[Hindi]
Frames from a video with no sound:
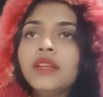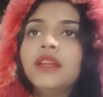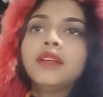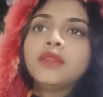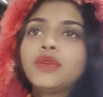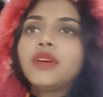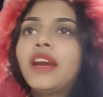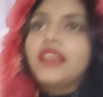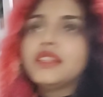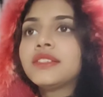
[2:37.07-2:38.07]
तो
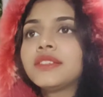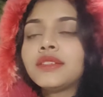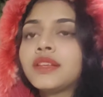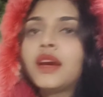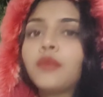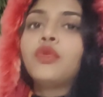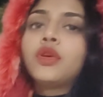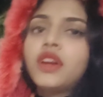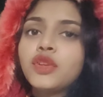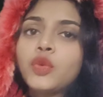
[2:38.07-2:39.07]
गाइस हम
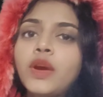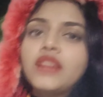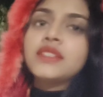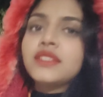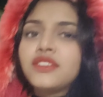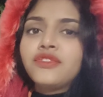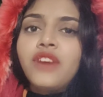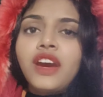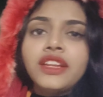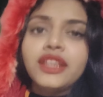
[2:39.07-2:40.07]
लोग क्वारी से
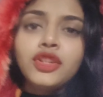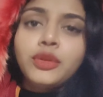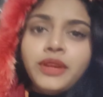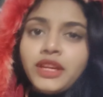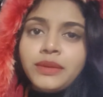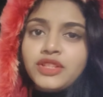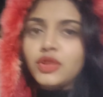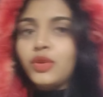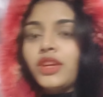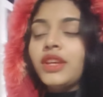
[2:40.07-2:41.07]
सिर्फ आधा किलोमीटर
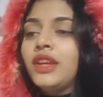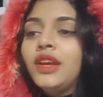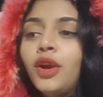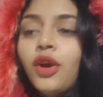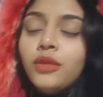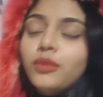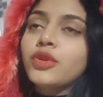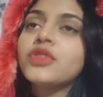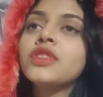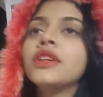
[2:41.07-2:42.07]
बचे होंगे
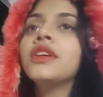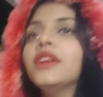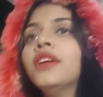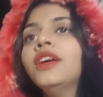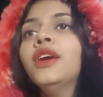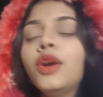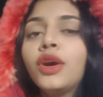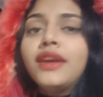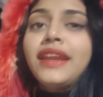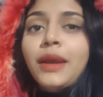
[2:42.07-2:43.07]
ऑलमोस्ट
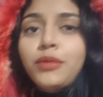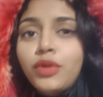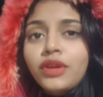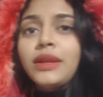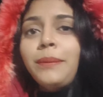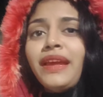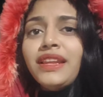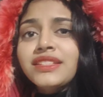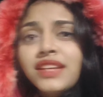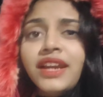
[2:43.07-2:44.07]
और हम लोगों ने
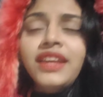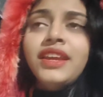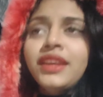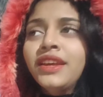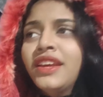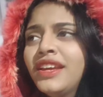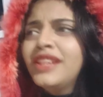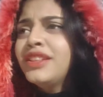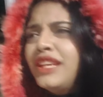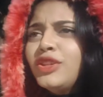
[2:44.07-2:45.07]
पहले साढ़े
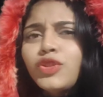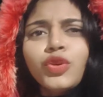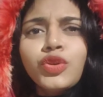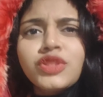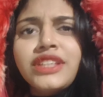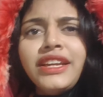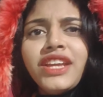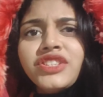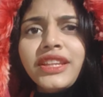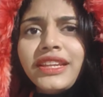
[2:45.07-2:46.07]
तीन सौ कुछ
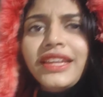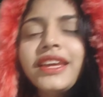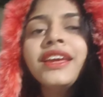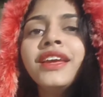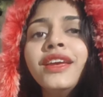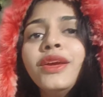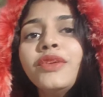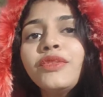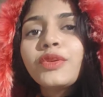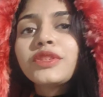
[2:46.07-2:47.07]
सीढ़ियाँ चढ़ ली
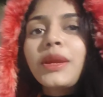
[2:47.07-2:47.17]
फिर